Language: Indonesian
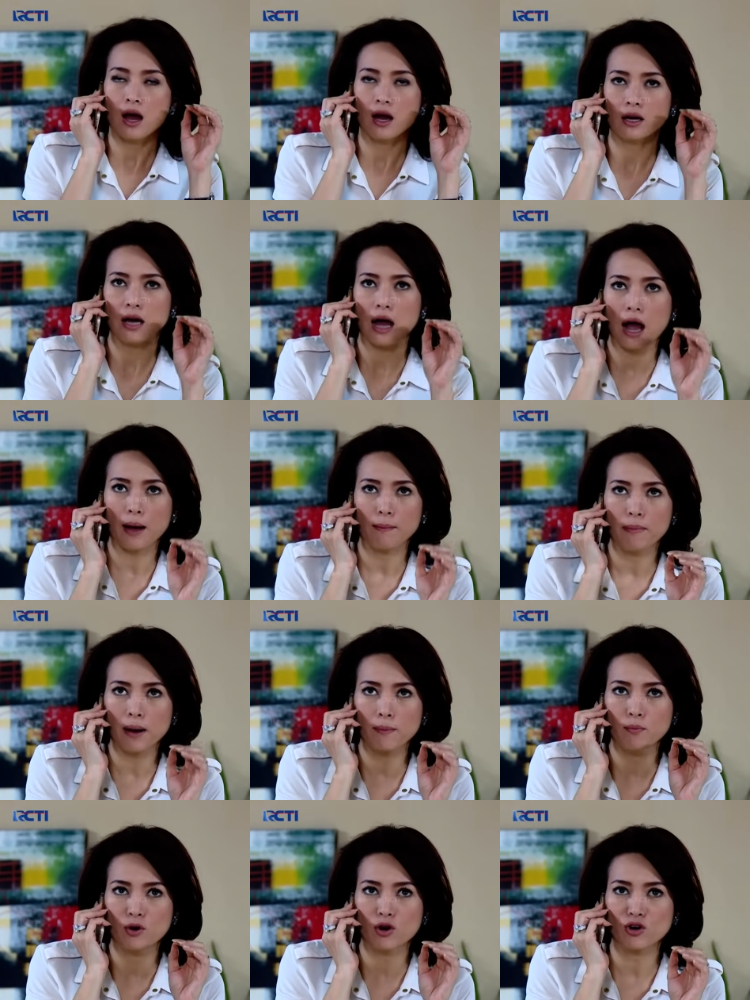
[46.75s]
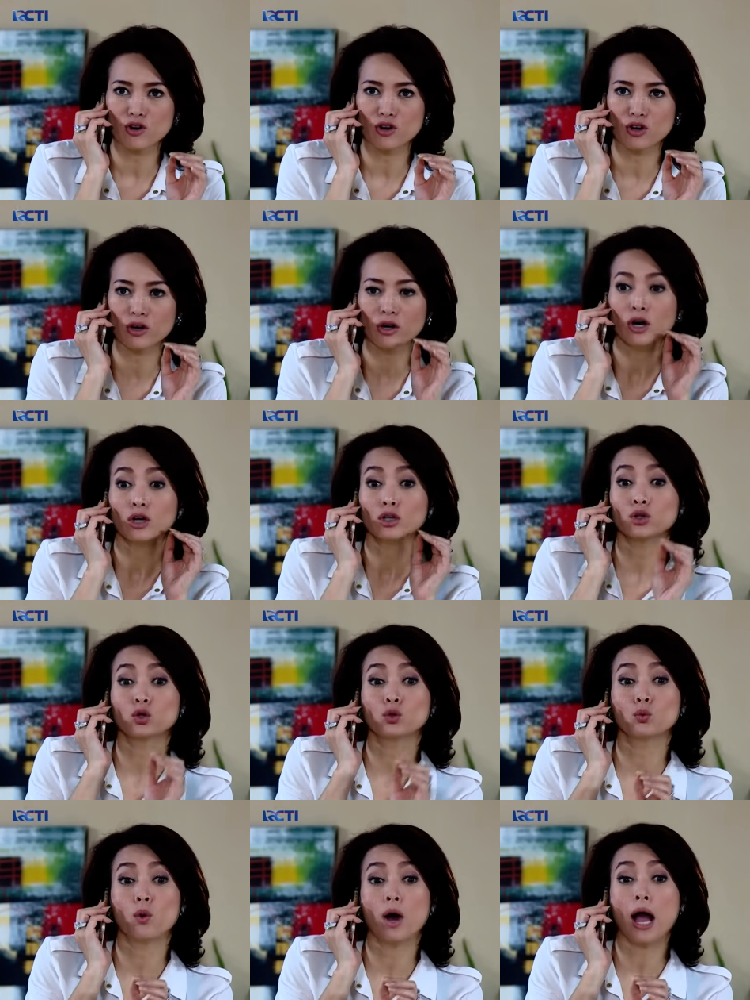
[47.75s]
uh, Abah Berondong
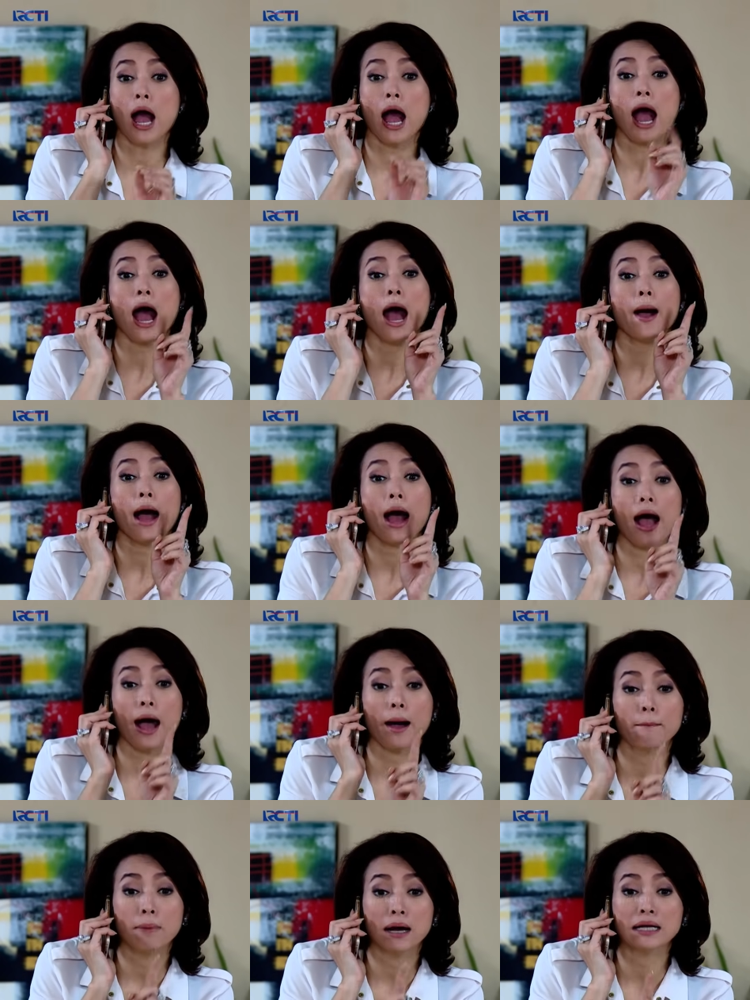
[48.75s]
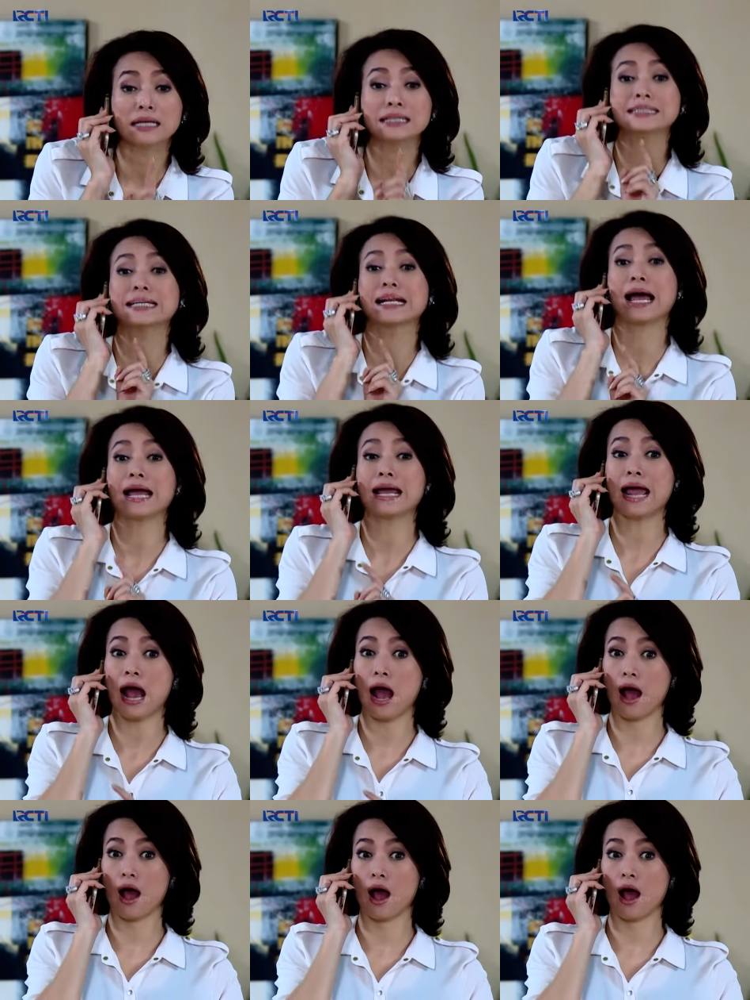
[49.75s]
tua abahnya si Raya.